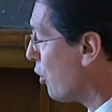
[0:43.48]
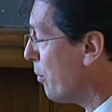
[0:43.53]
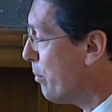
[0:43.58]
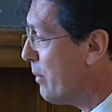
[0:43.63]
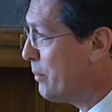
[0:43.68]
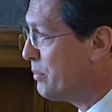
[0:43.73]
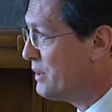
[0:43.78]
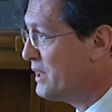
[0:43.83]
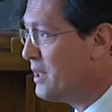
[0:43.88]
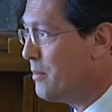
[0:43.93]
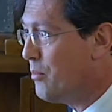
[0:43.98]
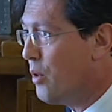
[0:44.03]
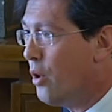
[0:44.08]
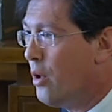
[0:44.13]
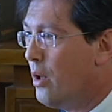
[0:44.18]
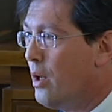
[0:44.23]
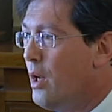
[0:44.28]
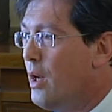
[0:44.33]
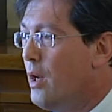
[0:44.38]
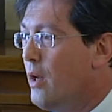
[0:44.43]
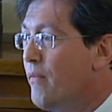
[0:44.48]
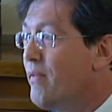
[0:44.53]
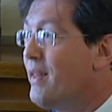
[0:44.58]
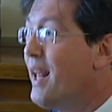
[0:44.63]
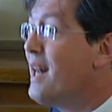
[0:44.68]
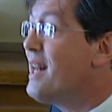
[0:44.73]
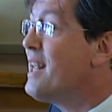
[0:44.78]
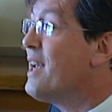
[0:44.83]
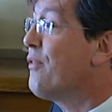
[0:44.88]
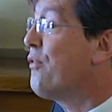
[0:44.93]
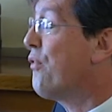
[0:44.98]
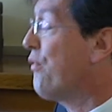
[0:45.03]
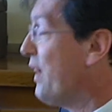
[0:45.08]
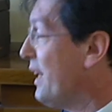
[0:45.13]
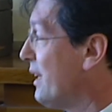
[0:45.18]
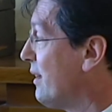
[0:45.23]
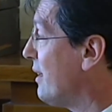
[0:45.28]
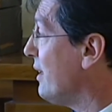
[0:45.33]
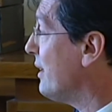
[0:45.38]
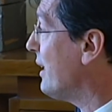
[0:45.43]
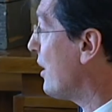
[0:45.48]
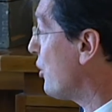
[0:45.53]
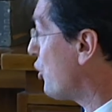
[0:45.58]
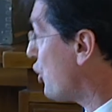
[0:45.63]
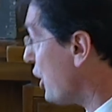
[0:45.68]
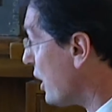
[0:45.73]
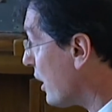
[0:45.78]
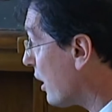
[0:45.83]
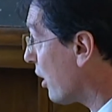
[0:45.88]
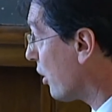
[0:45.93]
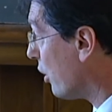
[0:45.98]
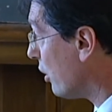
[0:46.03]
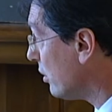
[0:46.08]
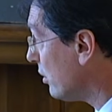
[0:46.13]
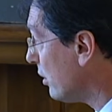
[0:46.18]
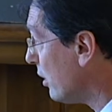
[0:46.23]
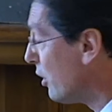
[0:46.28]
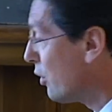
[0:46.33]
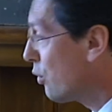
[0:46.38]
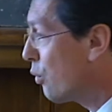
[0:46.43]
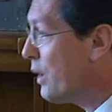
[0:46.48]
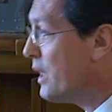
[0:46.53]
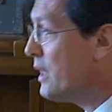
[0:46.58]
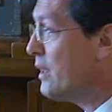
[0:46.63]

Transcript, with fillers: Esiste ancora la sovranità nazionale, ci si chiede nel volume?